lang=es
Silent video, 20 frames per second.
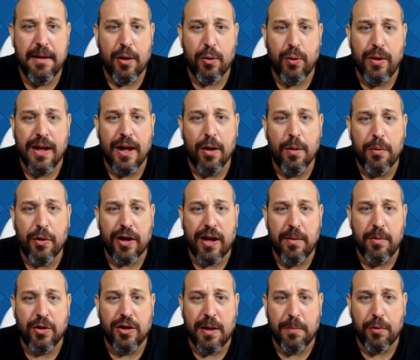cuidado porque
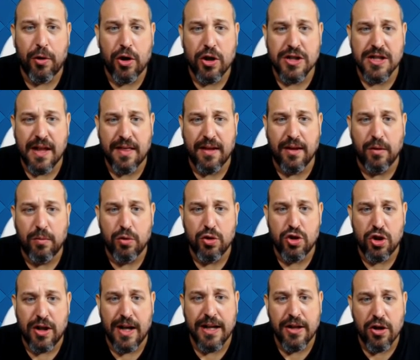el montapuerco está haciendo
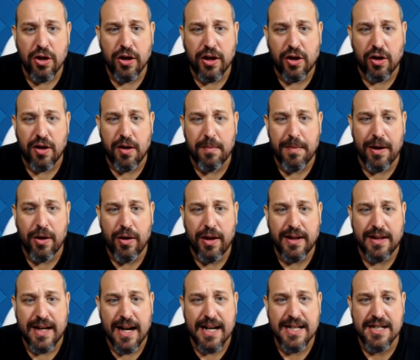mucho daño y con el mago
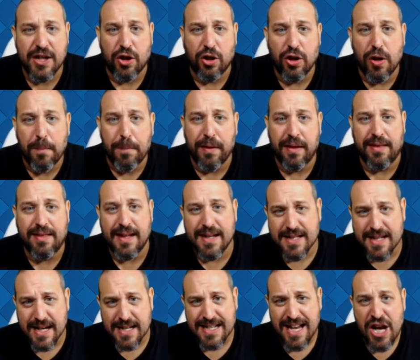detrás y con dos
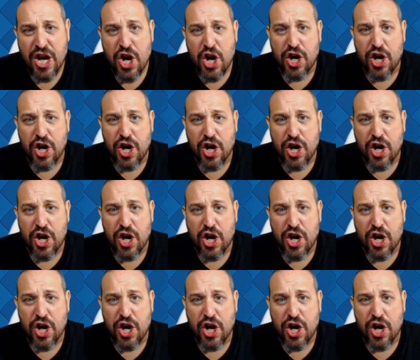princesas,